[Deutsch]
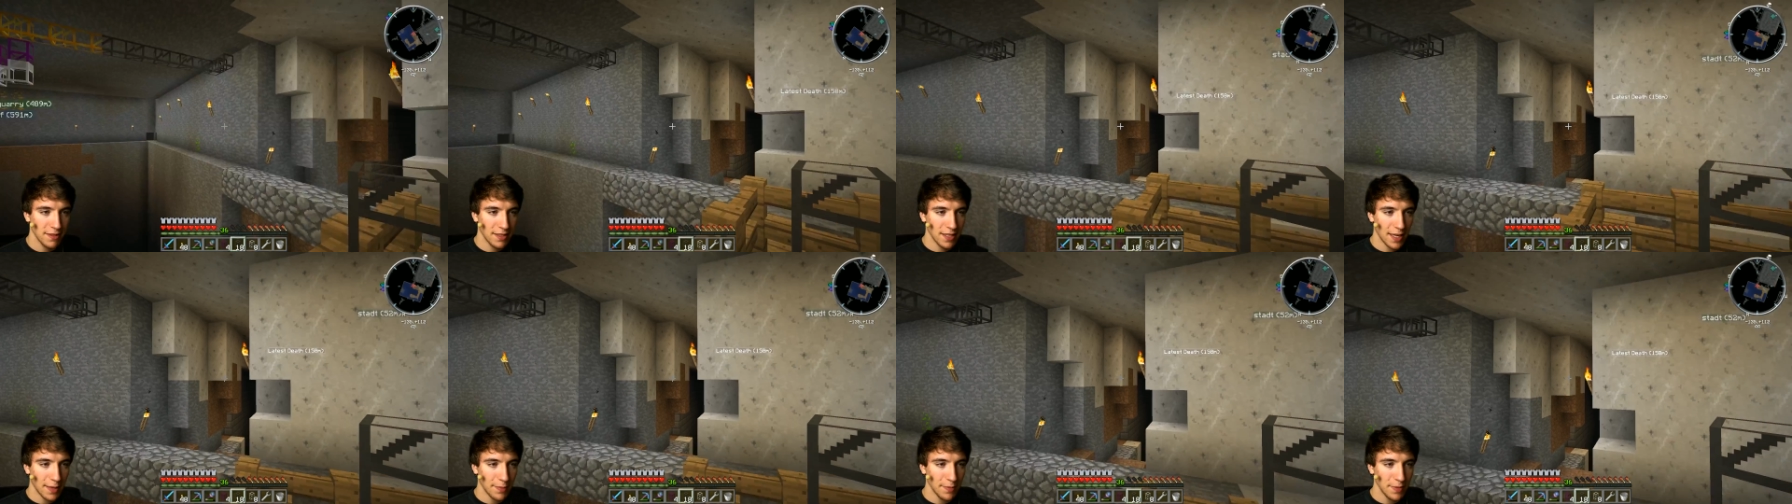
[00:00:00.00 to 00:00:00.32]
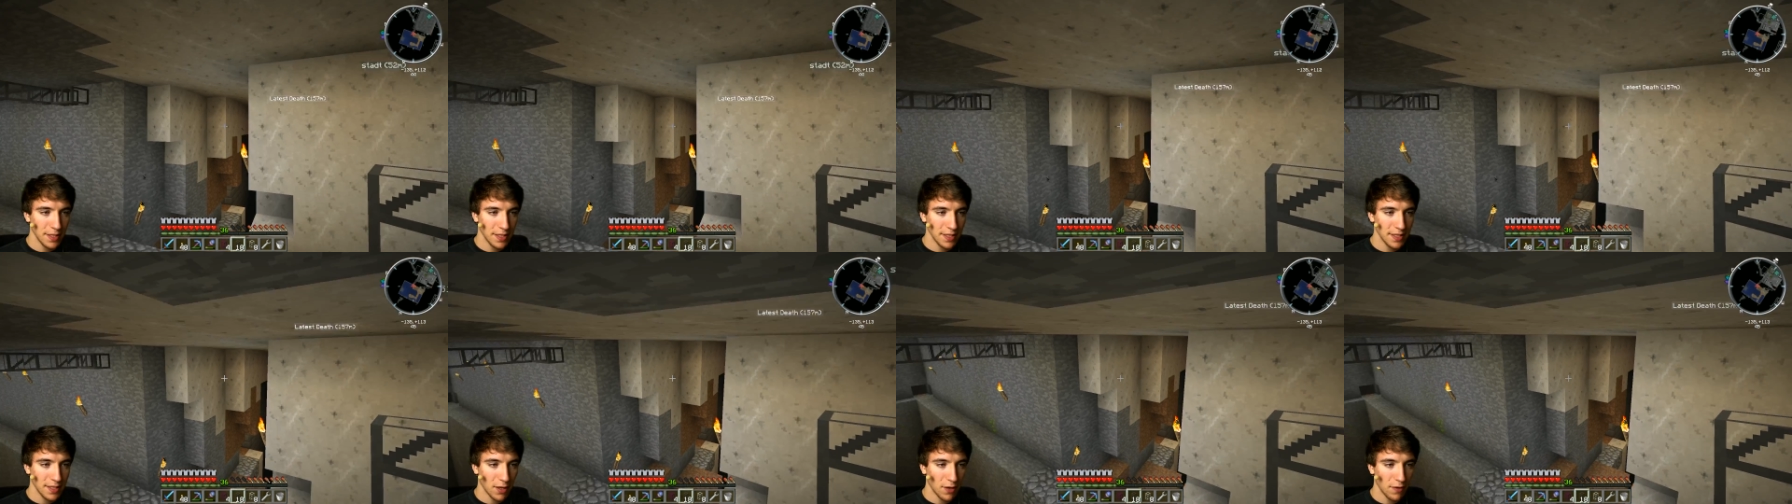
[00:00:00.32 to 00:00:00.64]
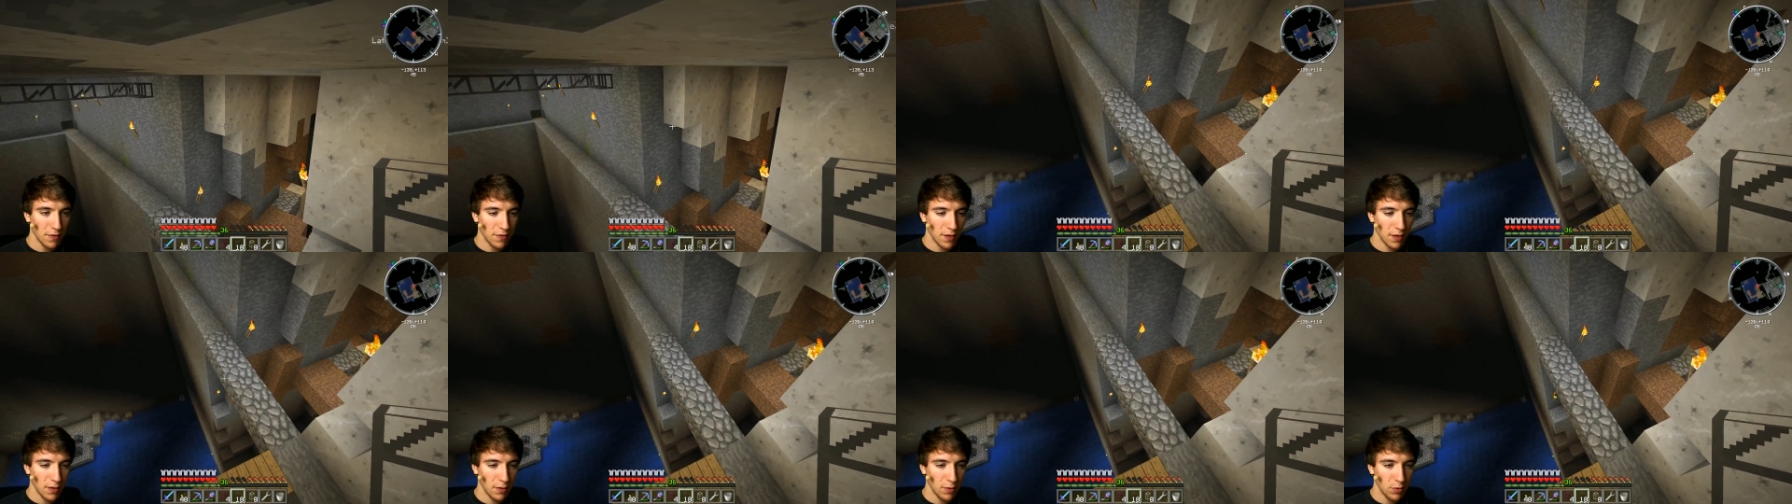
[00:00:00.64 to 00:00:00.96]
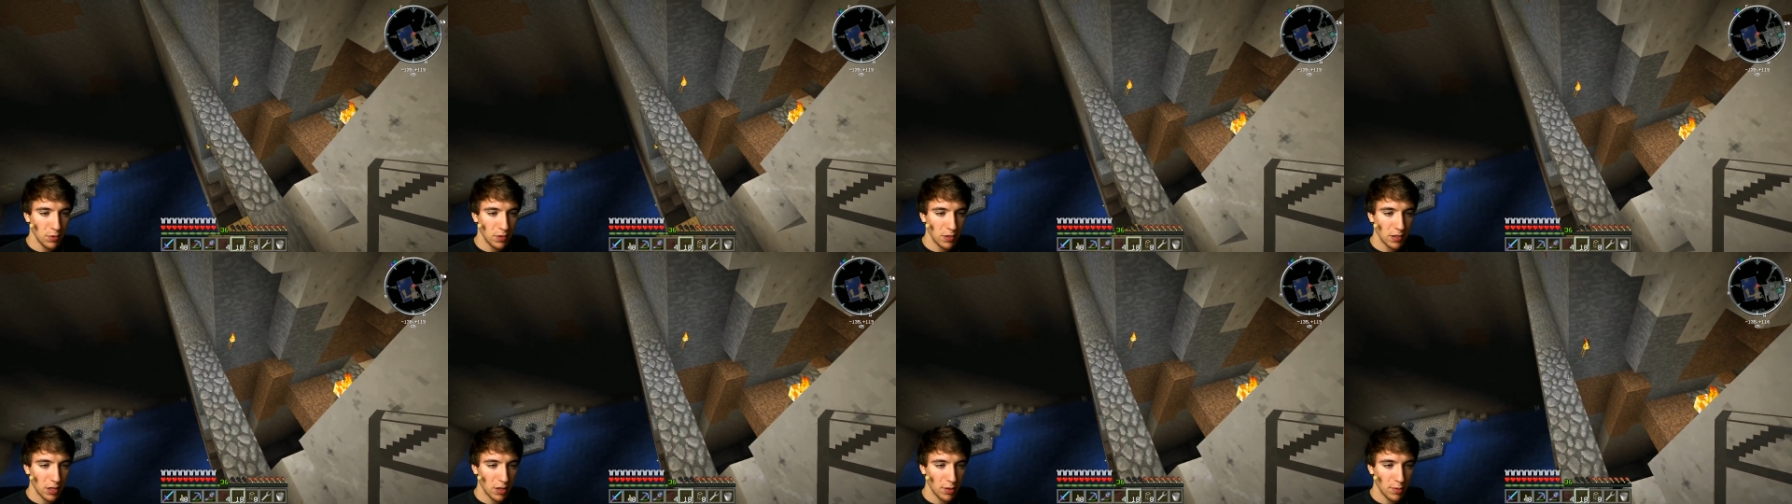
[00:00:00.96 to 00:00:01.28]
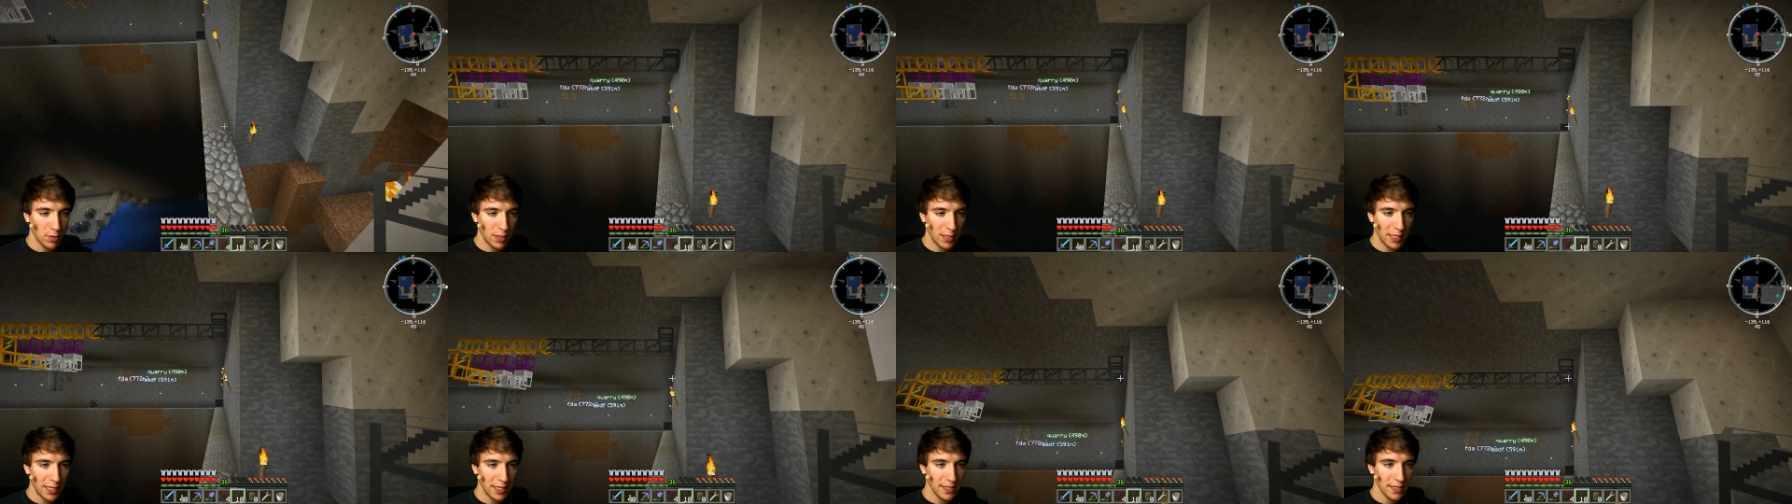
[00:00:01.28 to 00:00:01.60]
Haben sich jetzt aufgelöst,
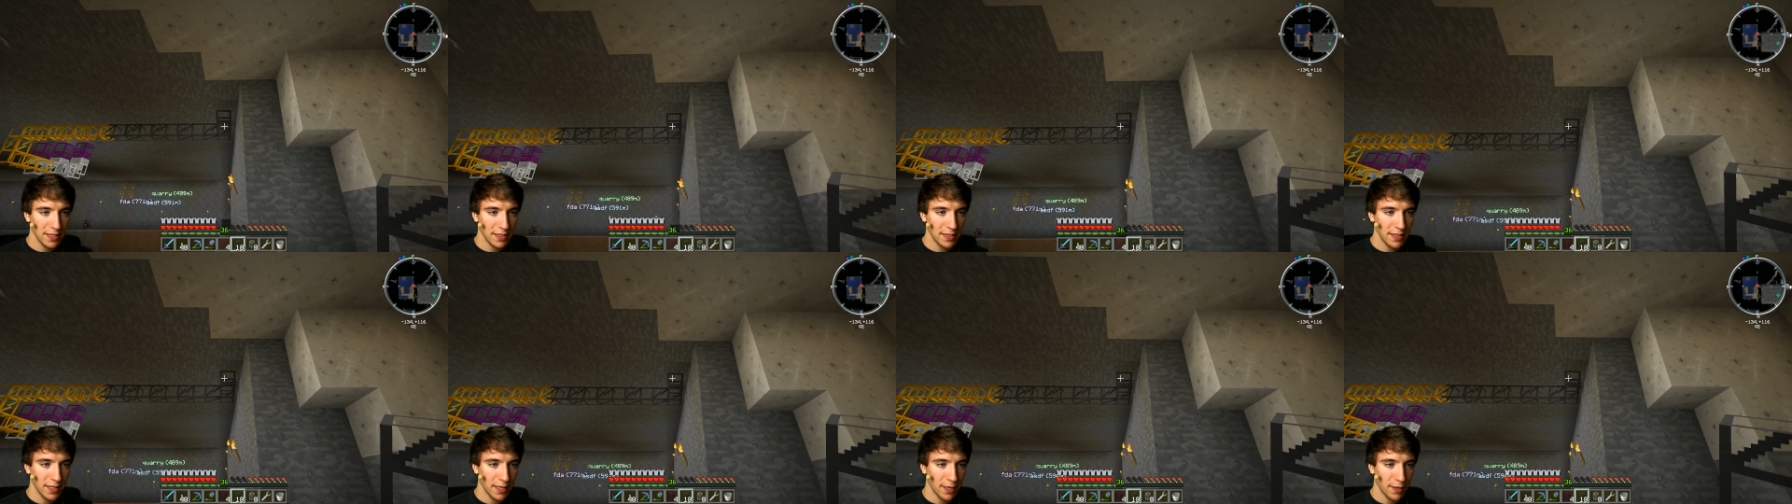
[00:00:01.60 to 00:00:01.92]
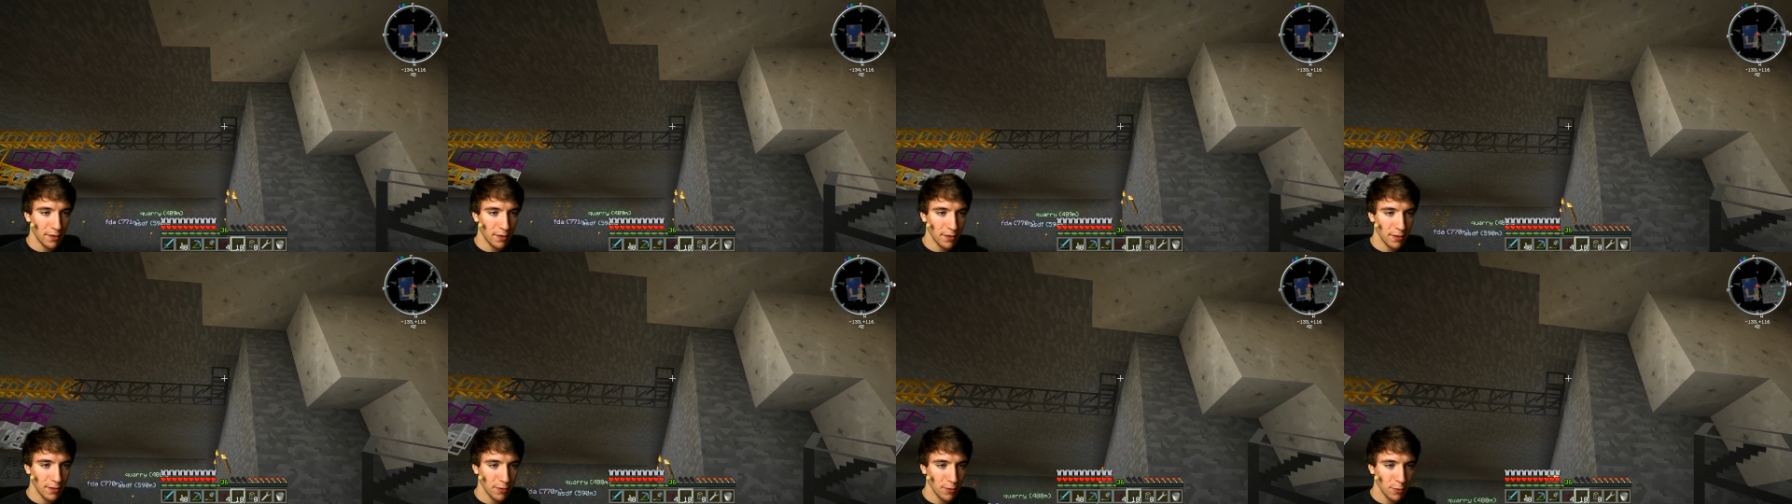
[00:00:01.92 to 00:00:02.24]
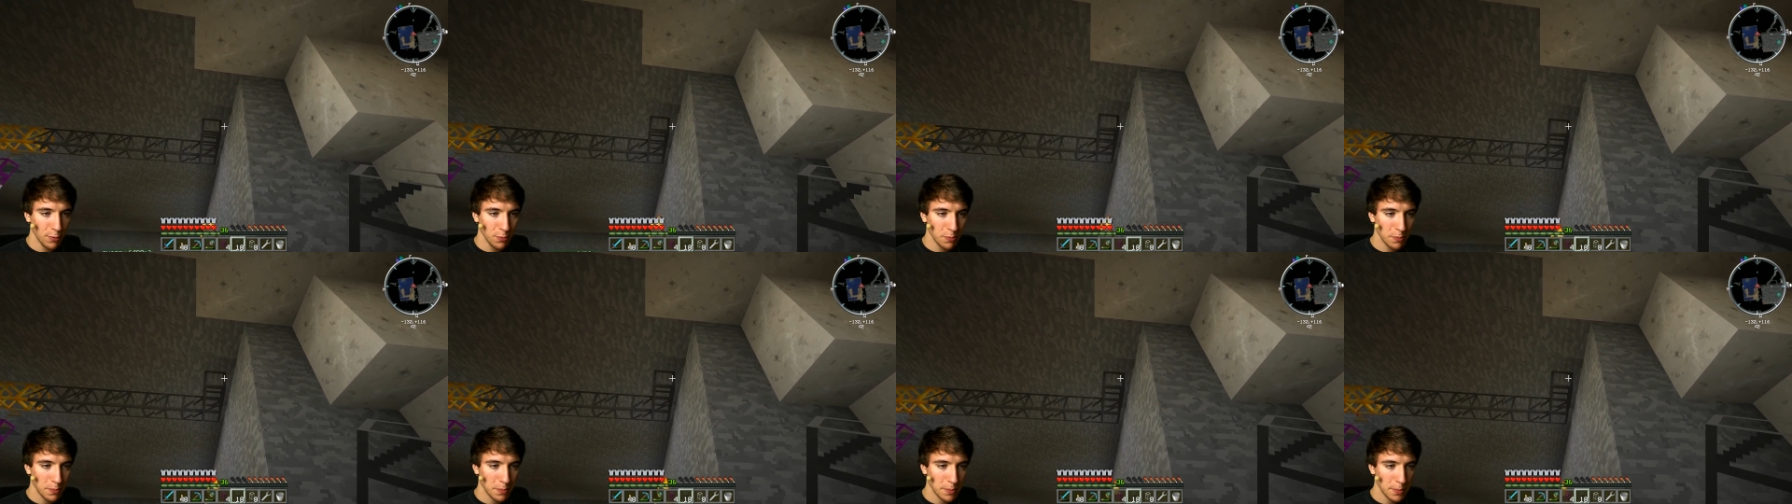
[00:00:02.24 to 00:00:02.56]
glaube ich, letztes Jahr oder so.